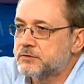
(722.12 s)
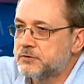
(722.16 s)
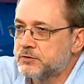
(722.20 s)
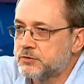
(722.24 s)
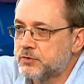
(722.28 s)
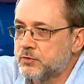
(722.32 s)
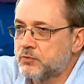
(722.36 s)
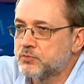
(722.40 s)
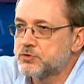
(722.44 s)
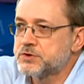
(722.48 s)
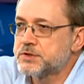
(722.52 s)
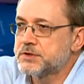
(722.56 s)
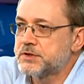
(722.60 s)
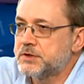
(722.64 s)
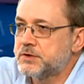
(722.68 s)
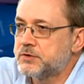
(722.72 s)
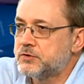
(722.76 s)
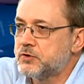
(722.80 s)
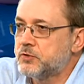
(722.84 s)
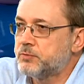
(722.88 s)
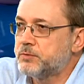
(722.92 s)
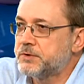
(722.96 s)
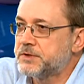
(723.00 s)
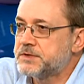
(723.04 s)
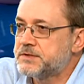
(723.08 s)
э,
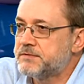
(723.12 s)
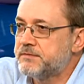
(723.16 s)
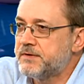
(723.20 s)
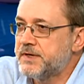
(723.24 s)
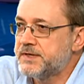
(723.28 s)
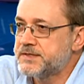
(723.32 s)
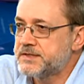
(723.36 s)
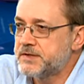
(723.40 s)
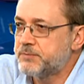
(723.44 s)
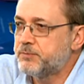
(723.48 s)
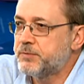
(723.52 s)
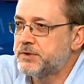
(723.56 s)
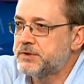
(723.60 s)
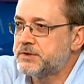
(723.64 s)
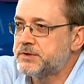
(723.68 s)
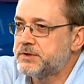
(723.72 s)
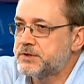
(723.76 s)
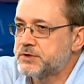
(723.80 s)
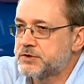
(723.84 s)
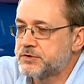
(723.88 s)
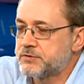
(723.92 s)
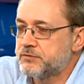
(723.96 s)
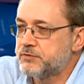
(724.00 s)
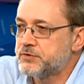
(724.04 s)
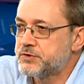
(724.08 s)
дружеских, теплых связях,
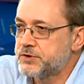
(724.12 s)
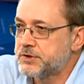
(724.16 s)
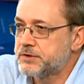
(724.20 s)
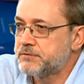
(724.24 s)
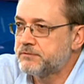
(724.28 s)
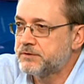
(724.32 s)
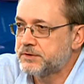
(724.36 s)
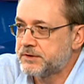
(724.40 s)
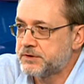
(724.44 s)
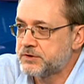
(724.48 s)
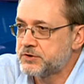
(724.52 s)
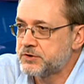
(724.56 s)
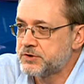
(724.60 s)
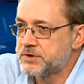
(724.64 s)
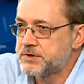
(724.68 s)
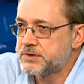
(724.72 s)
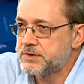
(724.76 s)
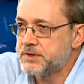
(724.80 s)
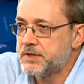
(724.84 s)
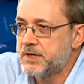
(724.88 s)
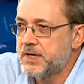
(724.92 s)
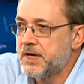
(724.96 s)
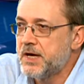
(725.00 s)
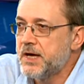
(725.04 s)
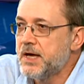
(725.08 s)
поддерживающих в этой
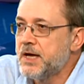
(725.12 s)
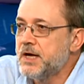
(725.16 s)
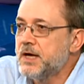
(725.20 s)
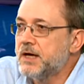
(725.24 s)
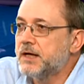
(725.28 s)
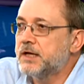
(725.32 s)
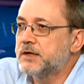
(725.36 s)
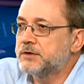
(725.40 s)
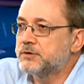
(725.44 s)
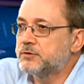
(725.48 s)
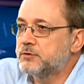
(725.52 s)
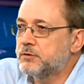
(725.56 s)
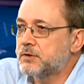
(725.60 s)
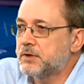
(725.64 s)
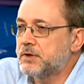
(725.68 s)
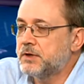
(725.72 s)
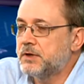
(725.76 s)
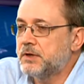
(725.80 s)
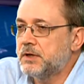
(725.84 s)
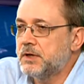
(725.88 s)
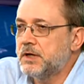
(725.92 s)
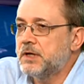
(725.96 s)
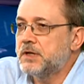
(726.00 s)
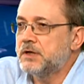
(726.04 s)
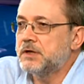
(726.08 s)
жизни,
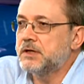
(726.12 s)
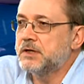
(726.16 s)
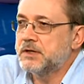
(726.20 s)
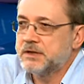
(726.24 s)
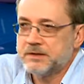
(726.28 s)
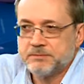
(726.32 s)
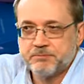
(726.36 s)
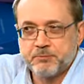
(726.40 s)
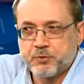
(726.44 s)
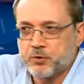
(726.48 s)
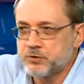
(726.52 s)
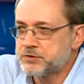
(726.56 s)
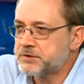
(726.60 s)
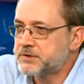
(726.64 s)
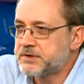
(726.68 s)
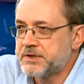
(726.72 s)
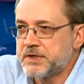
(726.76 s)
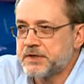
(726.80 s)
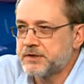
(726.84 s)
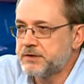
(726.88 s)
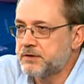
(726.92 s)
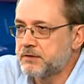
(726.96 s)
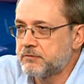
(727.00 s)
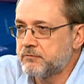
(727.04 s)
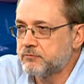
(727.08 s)
которые э, просто
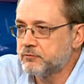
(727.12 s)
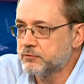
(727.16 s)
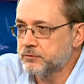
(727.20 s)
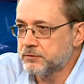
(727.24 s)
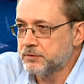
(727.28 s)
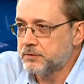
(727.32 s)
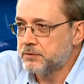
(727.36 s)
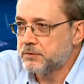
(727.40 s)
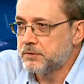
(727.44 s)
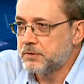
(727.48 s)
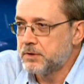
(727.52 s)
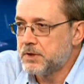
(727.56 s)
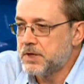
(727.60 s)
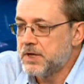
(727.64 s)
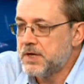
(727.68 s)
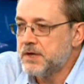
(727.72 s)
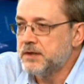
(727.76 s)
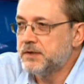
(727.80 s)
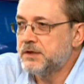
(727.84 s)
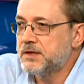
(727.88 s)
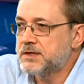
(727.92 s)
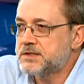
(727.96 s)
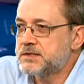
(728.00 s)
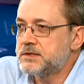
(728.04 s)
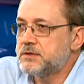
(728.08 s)
так не рвут.
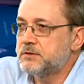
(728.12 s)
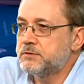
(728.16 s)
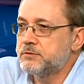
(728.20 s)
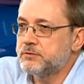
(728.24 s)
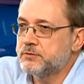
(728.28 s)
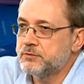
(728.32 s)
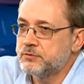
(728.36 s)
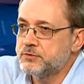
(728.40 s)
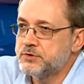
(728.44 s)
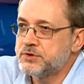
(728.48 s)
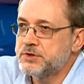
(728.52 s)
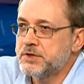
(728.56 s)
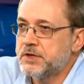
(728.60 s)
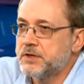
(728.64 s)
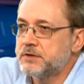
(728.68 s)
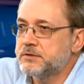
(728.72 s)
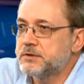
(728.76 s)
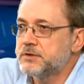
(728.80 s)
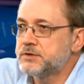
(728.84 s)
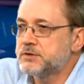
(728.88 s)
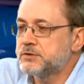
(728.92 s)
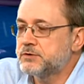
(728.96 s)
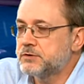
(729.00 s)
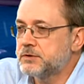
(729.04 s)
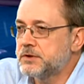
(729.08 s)
Если люди
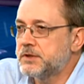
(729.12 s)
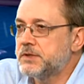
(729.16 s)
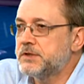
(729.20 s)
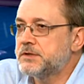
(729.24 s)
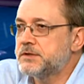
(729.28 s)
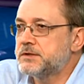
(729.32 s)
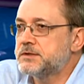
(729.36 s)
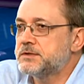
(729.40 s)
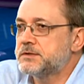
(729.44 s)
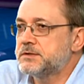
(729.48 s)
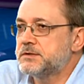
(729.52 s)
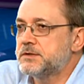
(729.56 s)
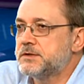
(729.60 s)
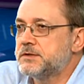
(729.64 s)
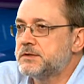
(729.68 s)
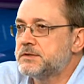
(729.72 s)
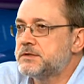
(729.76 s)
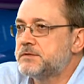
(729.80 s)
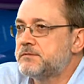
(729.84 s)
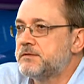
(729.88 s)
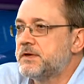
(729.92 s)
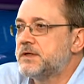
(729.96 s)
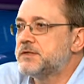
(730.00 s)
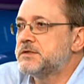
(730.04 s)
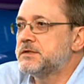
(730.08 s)
уезжают, значит, э, эти,
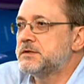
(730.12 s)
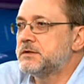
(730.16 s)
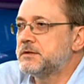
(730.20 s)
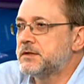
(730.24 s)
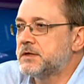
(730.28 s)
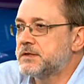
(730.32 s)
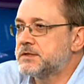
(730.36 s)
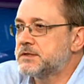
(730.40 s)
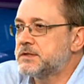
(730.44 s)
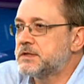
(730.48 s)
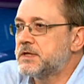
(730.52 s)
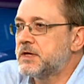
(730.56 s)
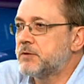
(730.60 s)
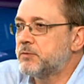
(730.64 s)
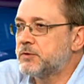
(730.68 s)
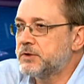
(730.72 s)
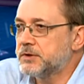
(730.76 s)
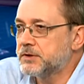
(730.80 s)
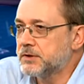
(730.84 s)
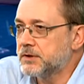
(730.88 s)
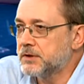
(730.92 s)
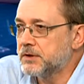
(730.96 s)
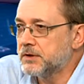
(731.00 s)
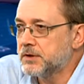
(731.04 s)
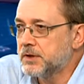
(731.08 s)
эти связи
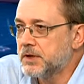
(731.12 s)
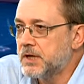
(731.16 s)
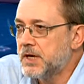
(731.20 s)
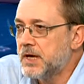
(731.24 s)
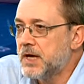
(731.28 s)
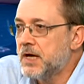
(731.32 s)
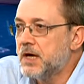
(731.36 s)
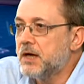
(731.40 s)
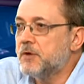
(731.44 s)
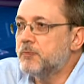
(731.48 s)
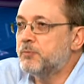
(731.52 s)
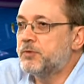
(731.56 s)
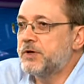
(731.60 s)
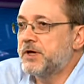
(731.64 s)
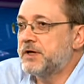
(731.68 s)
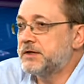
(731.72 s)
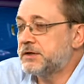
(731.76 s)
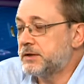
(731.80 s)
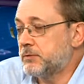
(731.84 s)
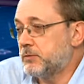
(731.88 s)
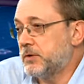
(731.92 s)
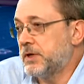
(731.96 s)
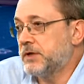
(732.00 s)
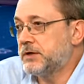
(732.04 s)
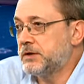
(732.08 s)
ослаблены. При
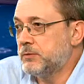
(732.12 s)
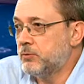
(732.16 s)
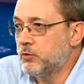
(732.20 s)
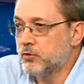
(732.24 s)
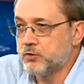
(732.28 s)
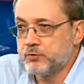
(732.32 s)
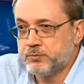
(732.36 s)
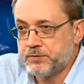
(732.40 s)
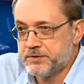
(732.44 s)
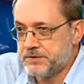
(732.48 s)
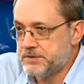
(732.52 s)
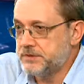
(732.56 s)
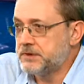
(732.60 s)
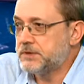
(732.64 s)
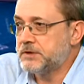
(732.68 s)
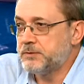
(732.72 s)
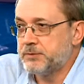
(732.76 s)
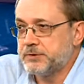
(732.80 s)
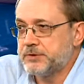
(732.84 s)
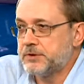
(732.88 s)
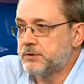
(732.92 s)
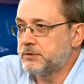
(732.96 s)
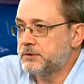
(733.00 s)
этом они могут быть действительно